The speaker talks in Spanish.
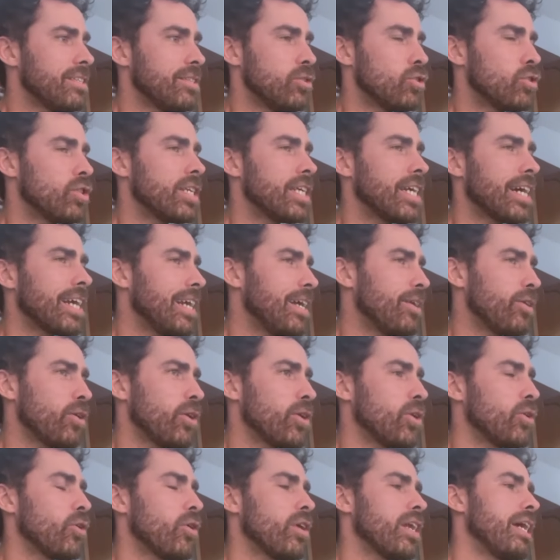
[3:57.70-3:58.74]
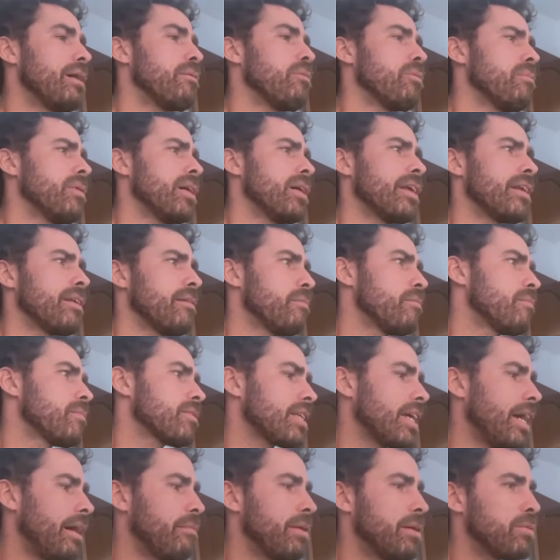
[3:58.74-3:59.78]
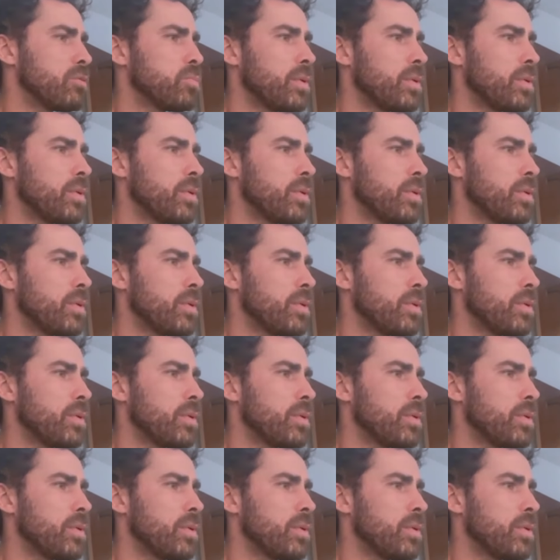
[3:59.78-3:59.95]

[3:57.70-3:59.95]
yo tenía claro que no quería volver. Habíamos